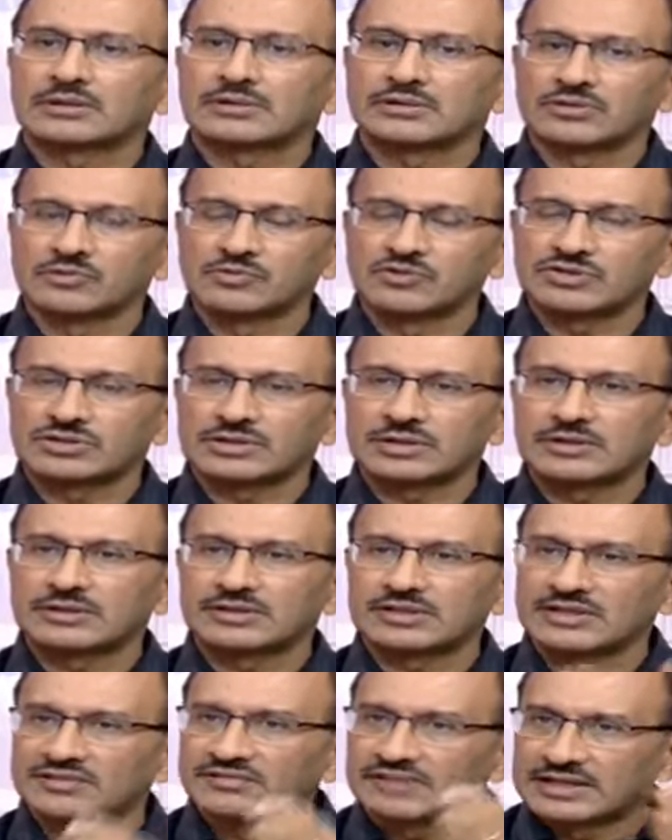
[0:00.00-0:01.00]
সমস্যা হয়
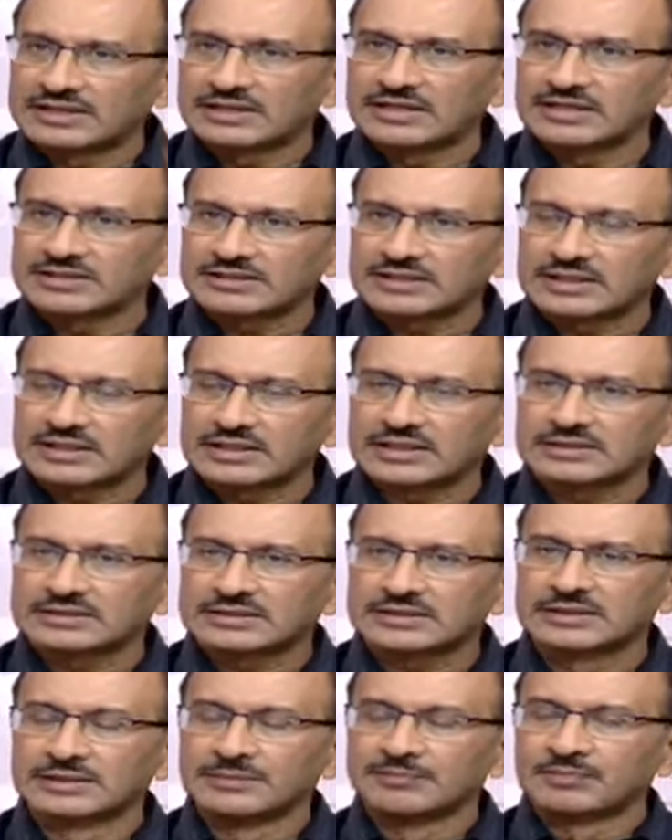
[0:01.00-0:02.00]
সেখানে ভেন্টিলেশনে
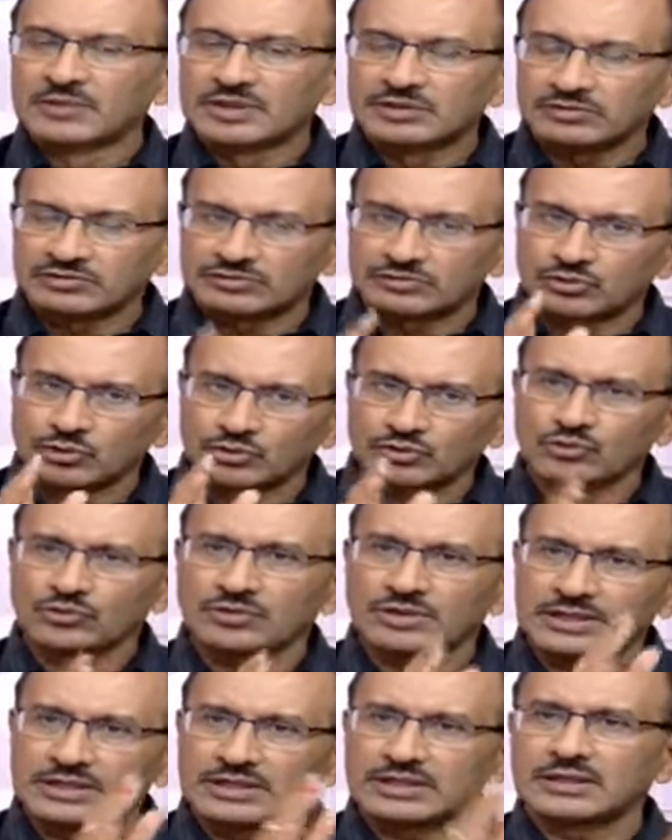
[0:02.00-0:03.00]
গেছে তো যত
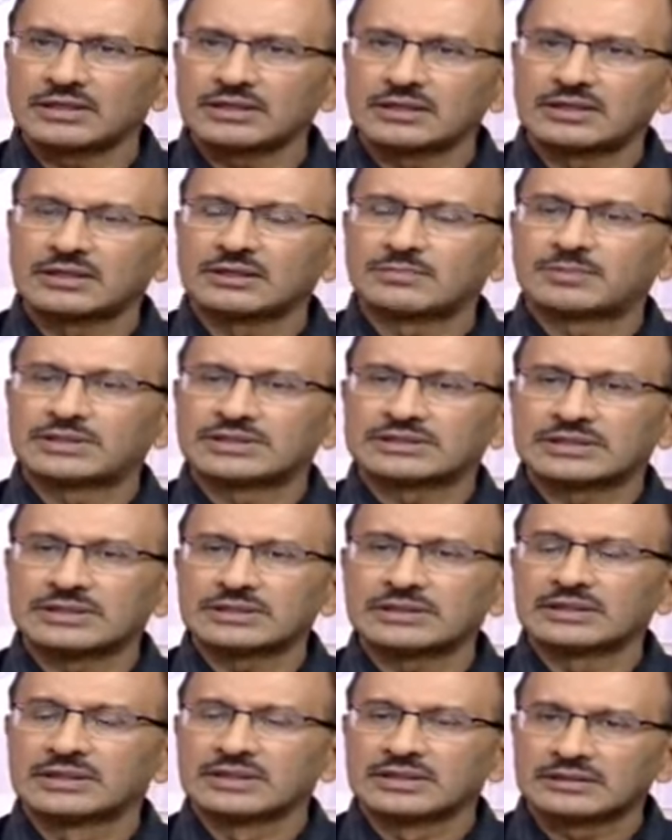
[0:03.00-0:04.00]
ক্রিটিক্যাল ইয়েল
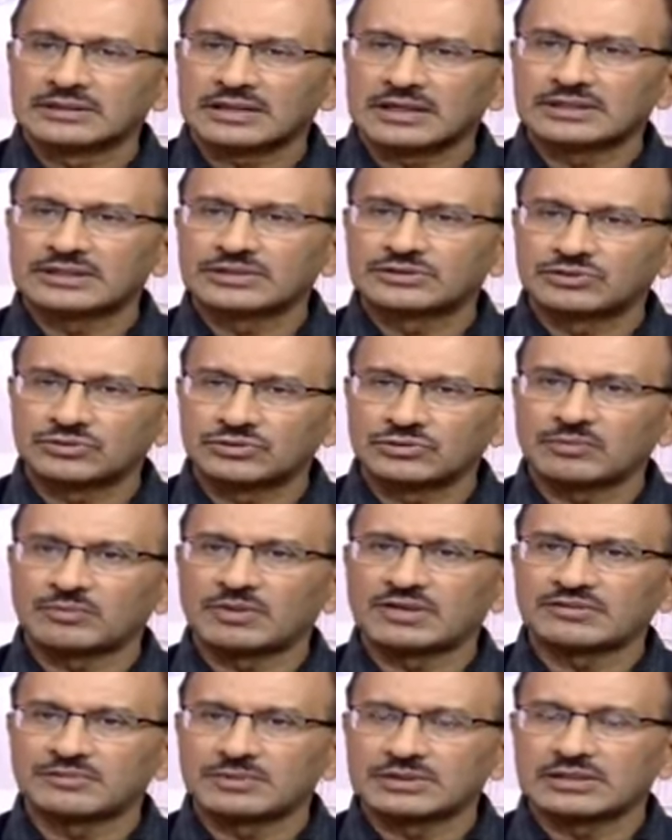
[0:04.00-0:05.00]
পেশেন্ট তাদের জন্য
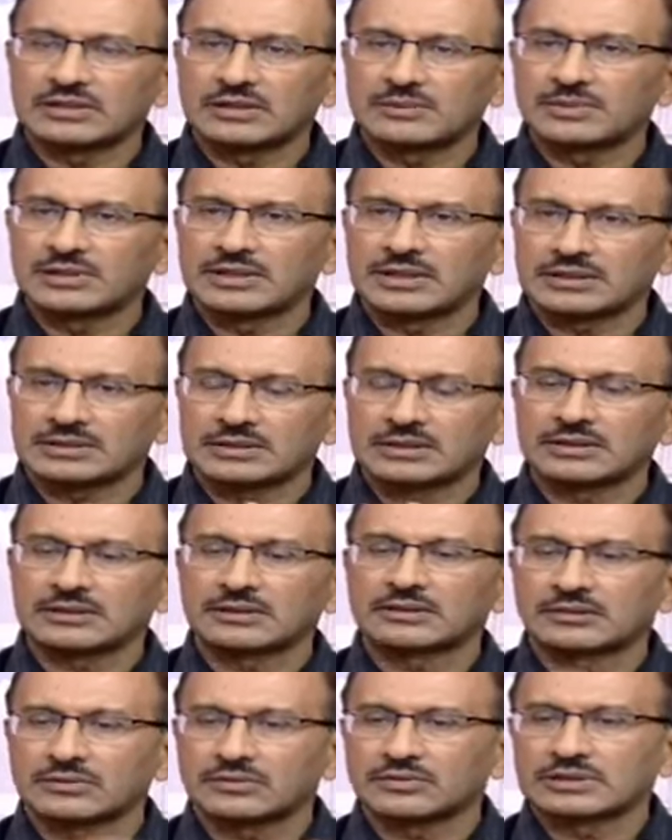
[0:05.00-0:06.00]
প্লাজমা থেরাপির একটা
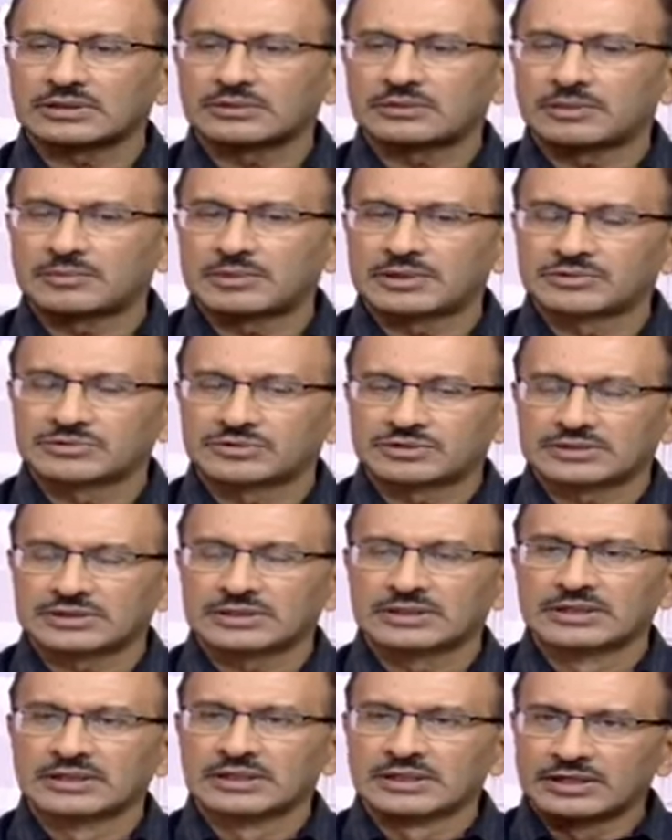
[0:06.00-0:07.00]
কথা ভাবা হচ্ছে
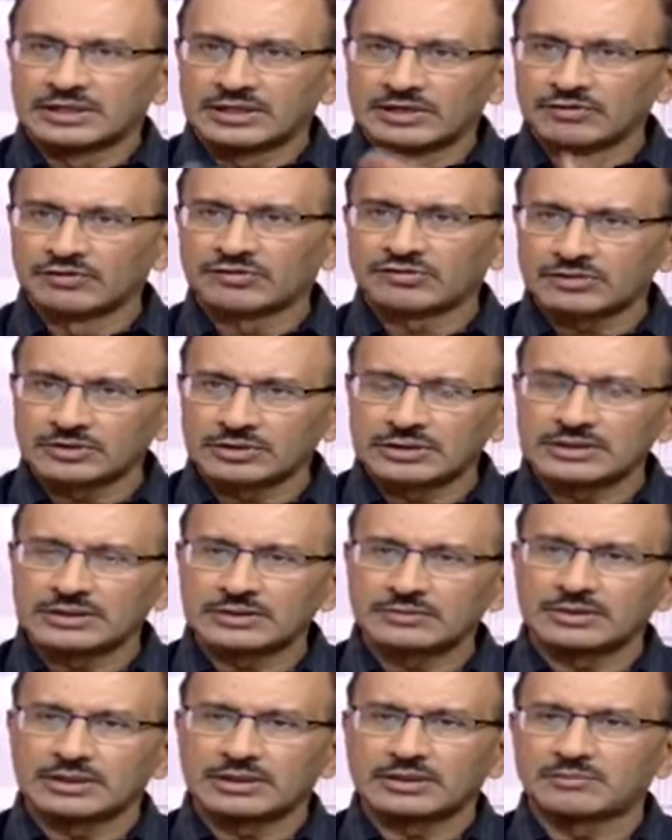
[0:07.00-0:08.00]
হিউস্টনে
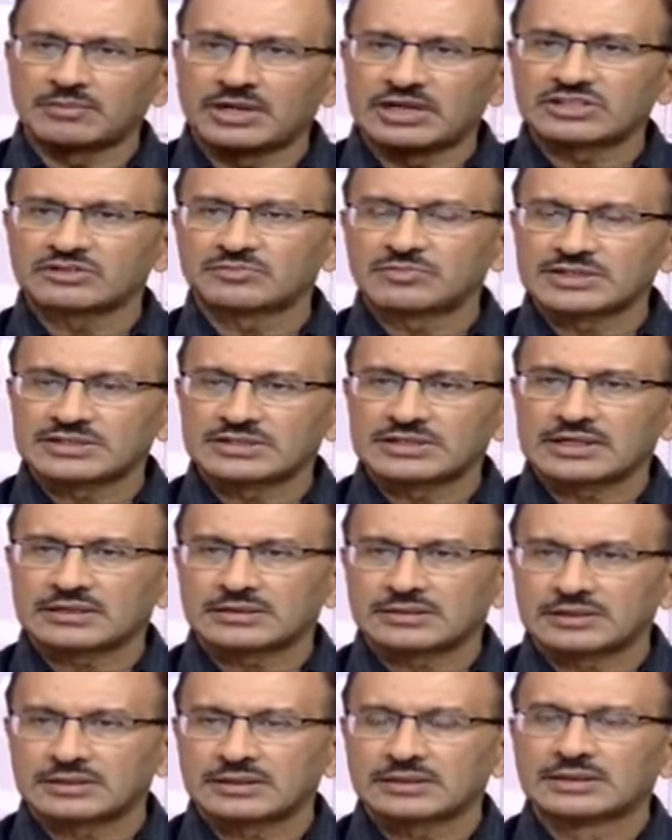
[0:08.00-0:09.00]
মার্চ মাসে
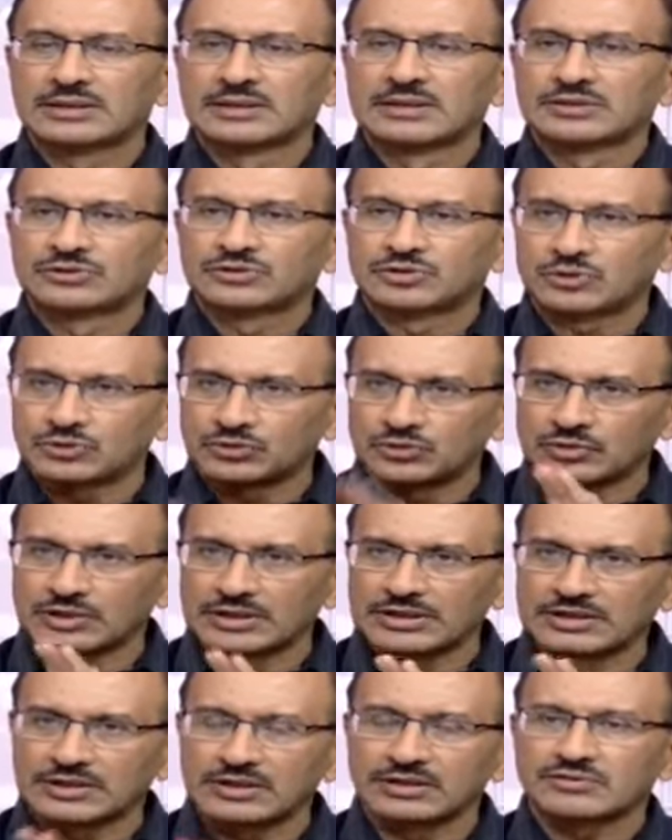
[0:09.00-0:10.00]
একটা ছোট
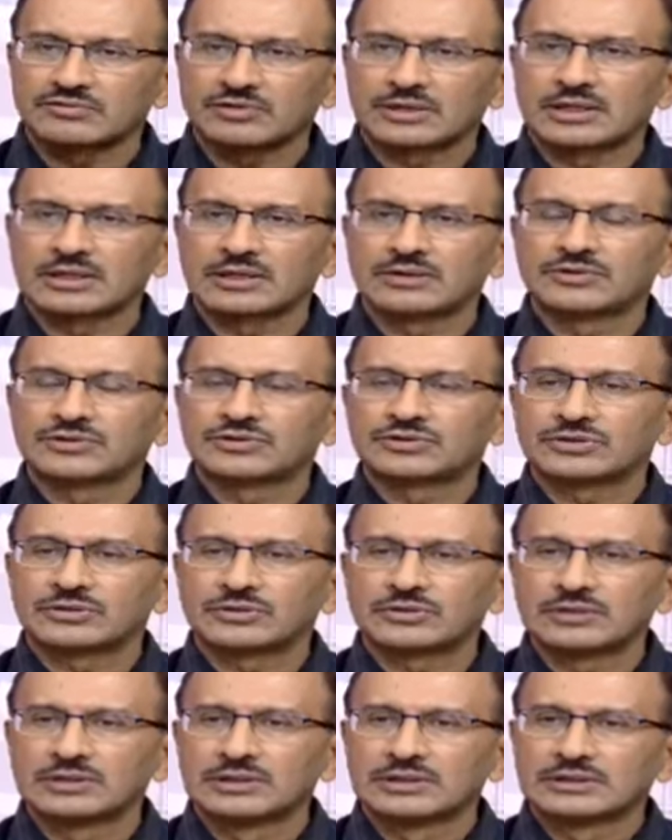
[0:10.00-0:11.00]
ক্লিনিক্যাল ট্রায়াল
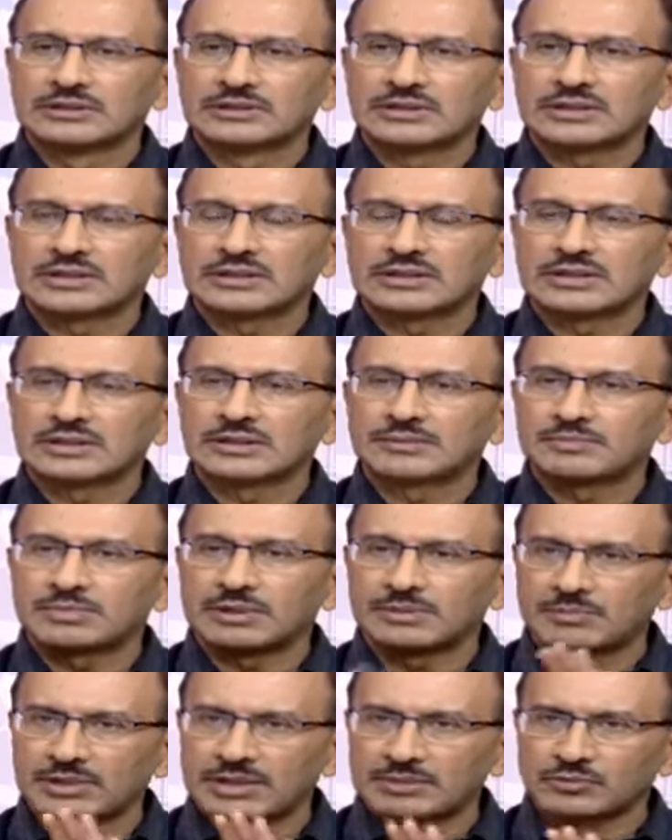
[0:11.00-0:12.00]
হয়েছিল যেটাতে
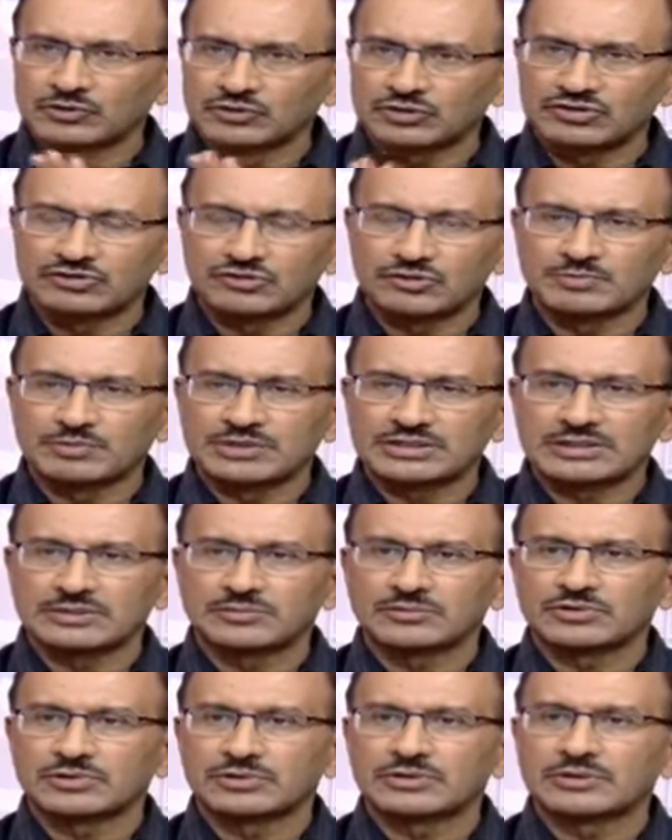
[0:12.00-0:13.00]
প্রায় পঁচিশ জন পেশেন্ট
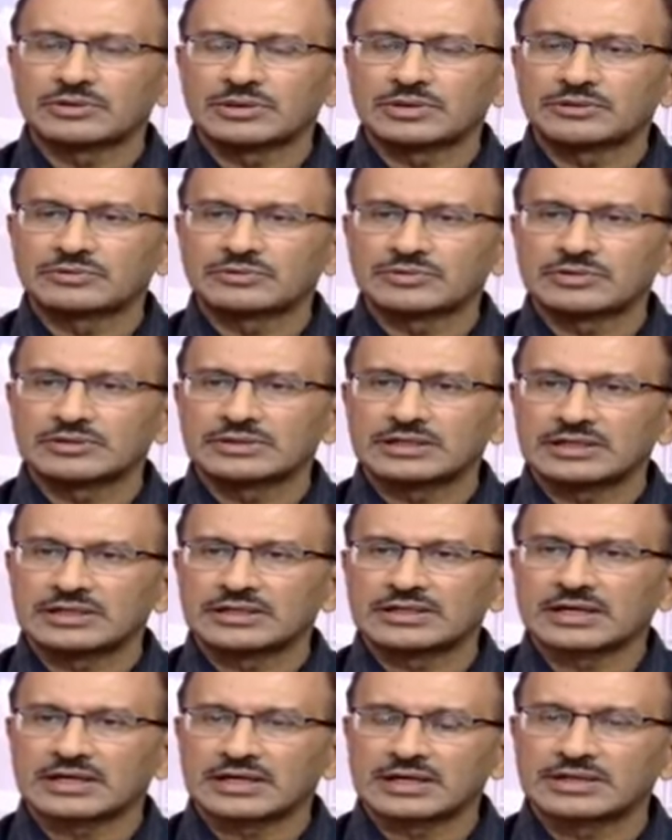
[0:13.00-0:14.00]
মতো নেওয়া হয়েছিল
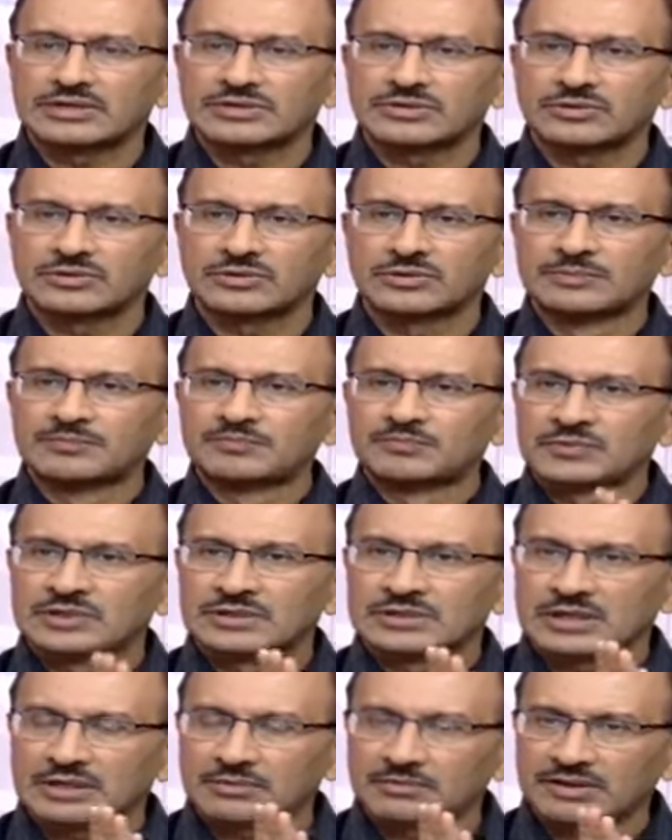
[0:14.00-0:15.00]
যেখানে দেখা গেছিল
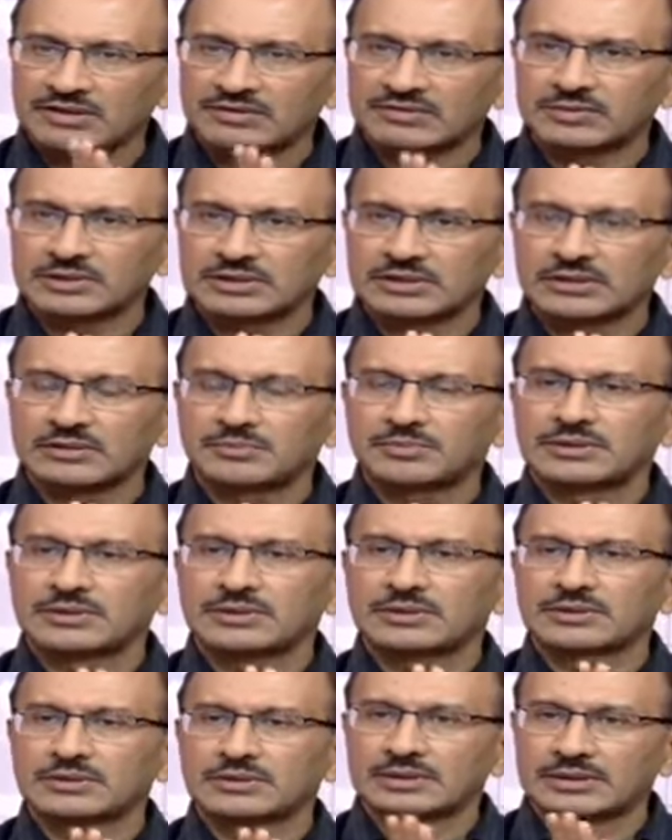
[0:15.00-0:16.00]
যারা প্লাজমা থেরাপি
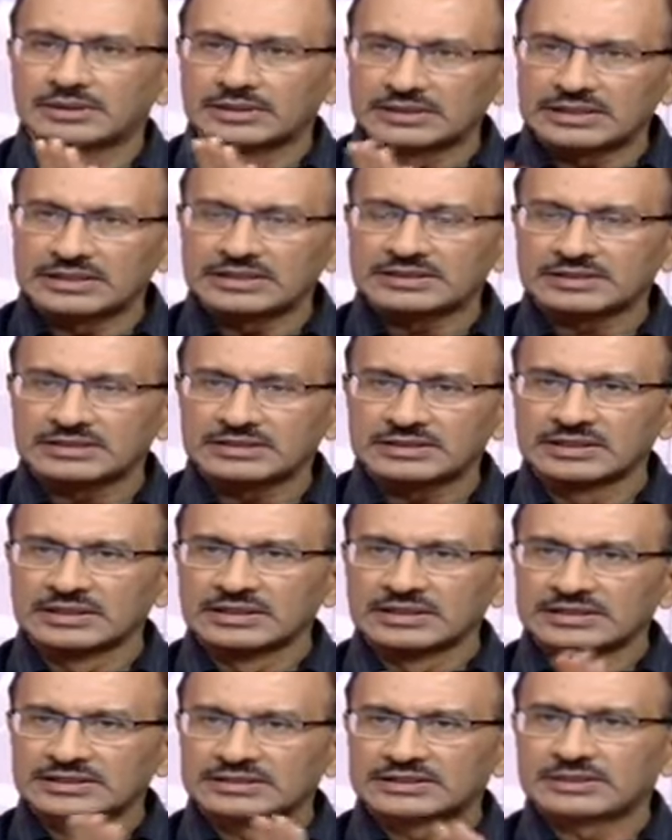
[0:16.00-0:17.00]
নিয়েছেন
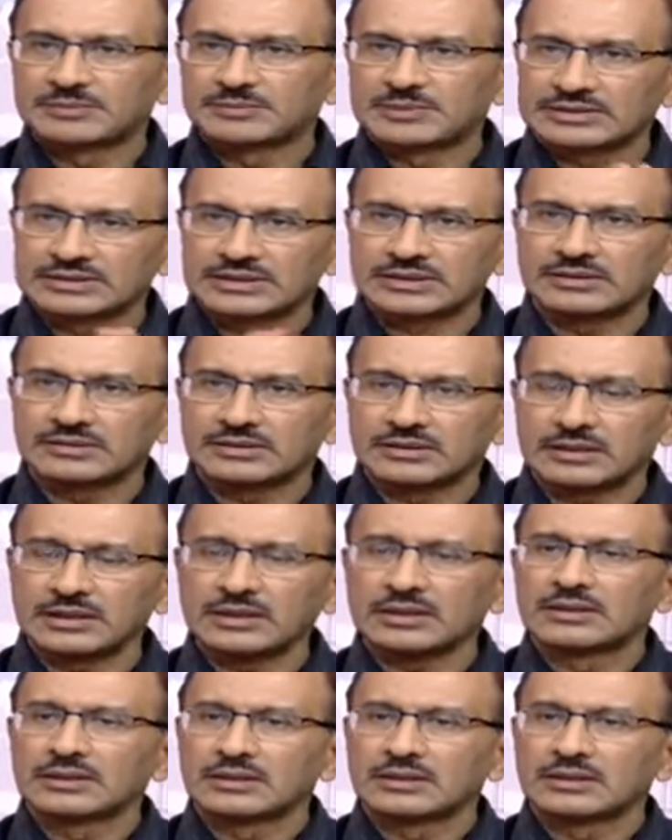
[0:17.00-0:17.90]
সেই পেশেন্টরা